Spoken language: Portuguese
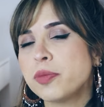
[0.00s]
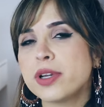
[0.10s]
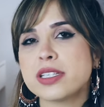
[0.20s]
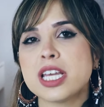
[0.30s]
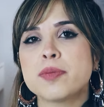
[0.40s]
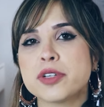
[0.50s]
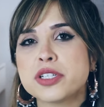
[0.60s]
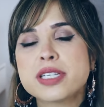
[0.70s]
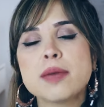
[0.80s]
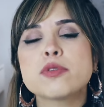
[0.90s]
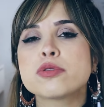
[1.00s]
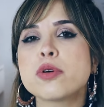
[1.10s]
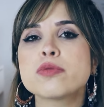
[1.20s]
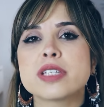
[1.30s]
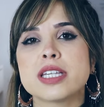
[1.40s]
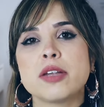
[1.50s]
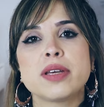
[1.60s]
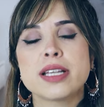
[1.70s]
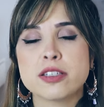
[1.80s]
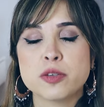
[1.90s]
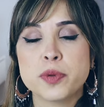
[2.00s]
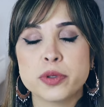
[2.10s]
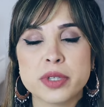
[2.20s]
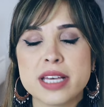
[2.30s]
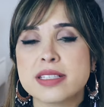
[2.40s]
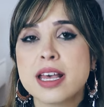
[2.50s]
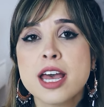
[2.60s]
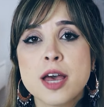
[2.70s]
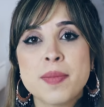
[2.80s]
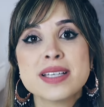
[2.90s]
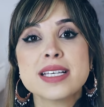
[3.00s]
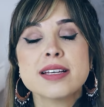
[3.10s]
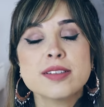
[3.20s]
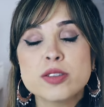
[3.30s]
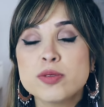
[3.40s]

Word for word: por exemplo, a gente sabe os sons que tem no inglês e no português português. Mas há